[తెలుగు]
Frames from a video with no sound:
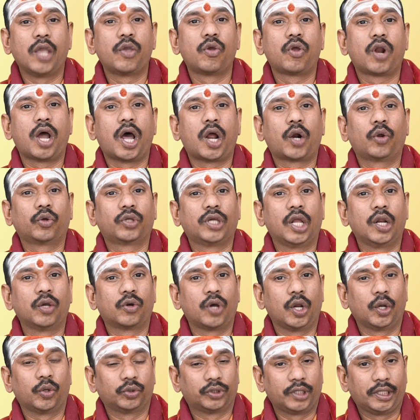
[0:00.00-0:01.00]
ఆయురారోగ్యాలు
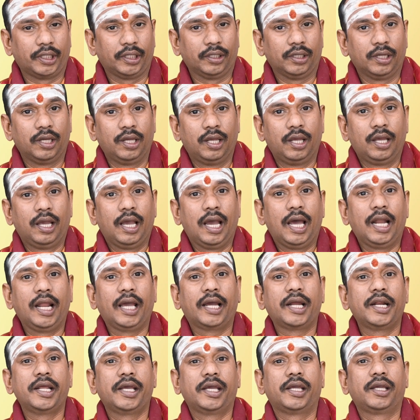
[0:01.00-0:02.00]
కలుగుతాయి
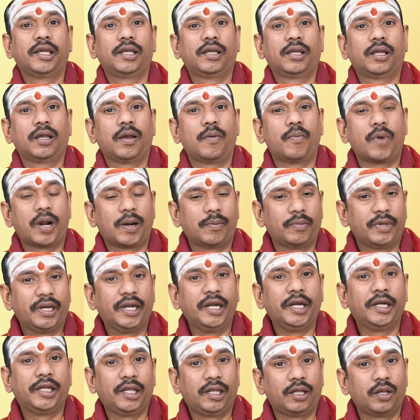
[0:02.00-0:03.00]
అలాగనే మనం
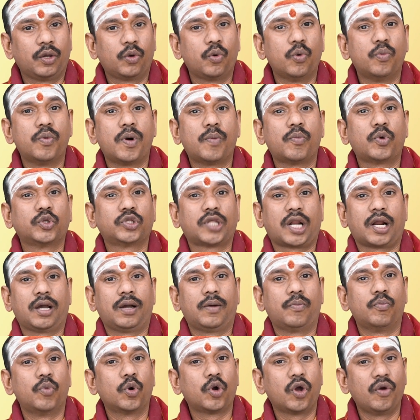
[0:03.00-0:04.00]
ఇంటి గుమ్మ ముందర
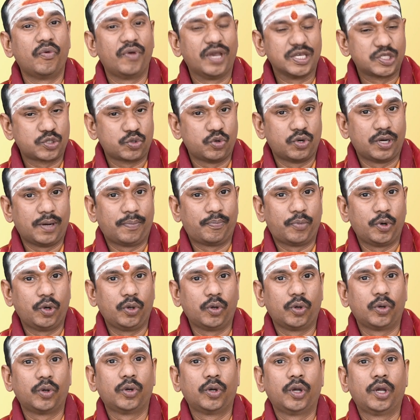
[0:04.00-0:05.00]
ముగ్గు వేసుకున్నప్పుడు
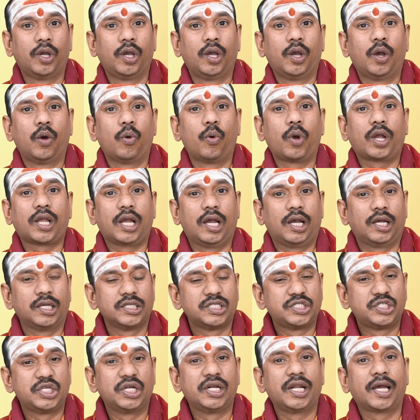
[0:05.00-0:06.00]
ఒక
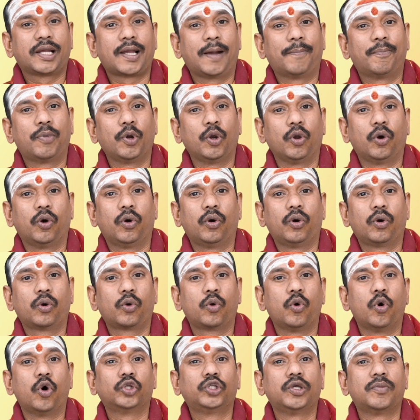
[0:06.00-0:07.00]
చిన్న కప్పులో
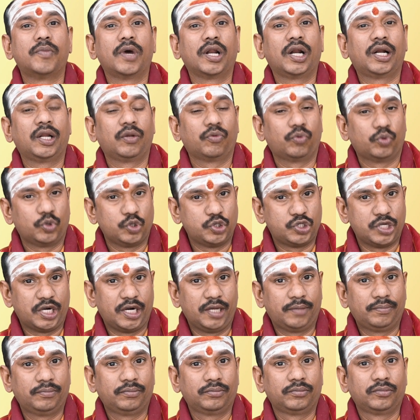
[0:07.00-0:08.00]
గోధుమలను
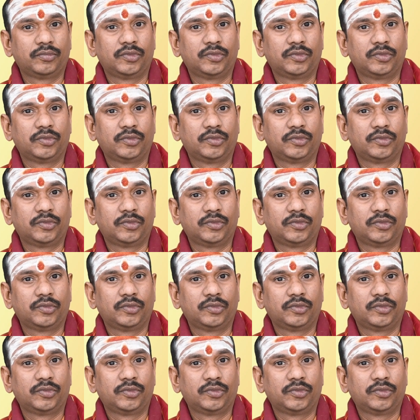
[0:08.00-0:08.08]
ఉంచడం